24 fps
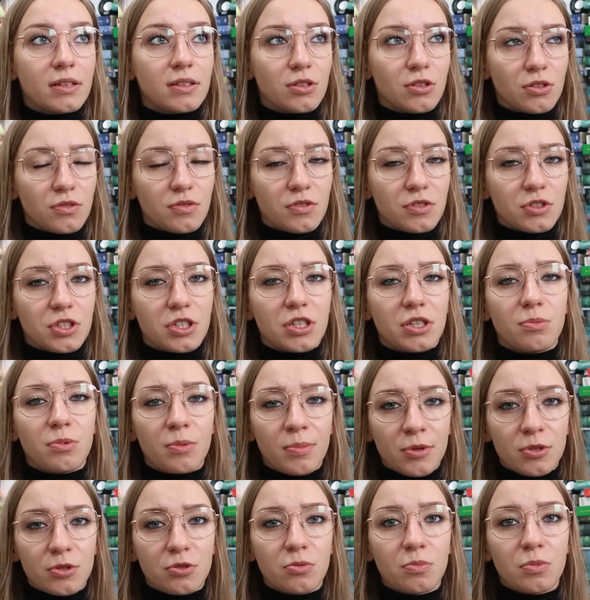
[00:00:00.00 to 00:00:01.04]
nie otworzenie, po
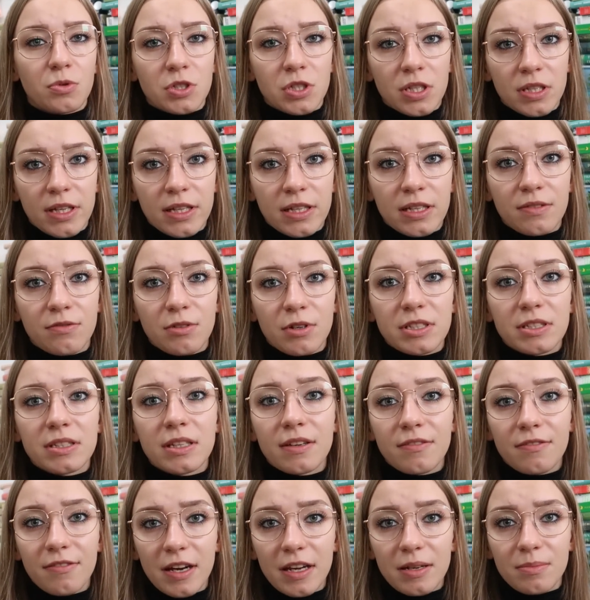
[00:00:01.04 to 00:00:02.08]
prostu posiadanie
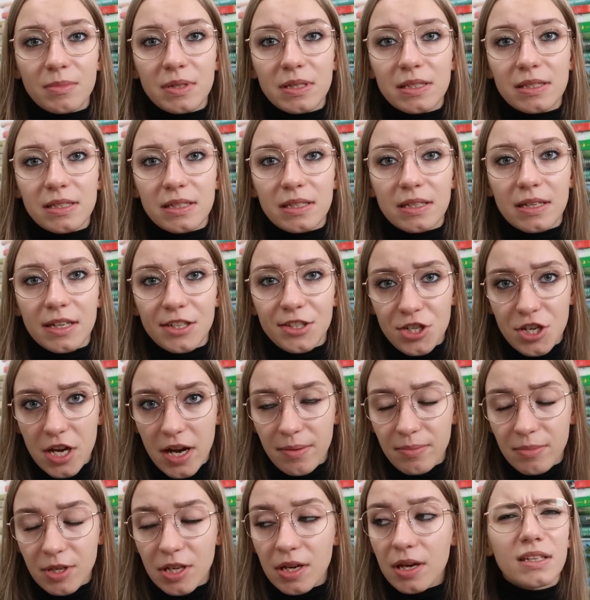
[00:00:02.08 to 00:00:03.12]
własnej farmy z
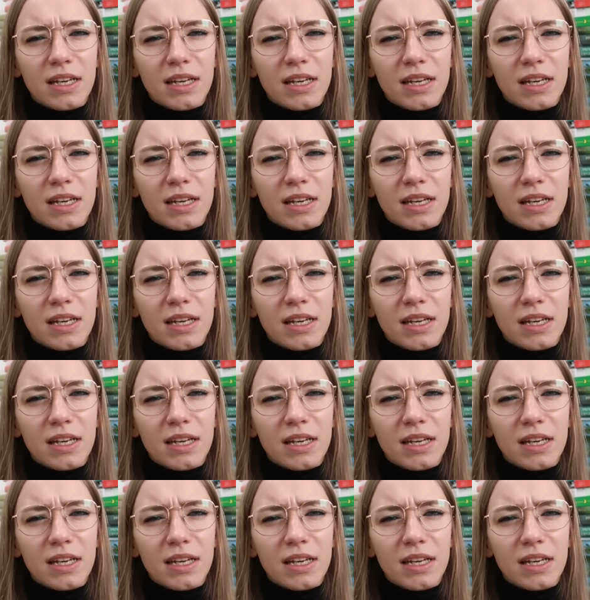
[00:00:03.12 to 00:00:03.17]
kaczkami.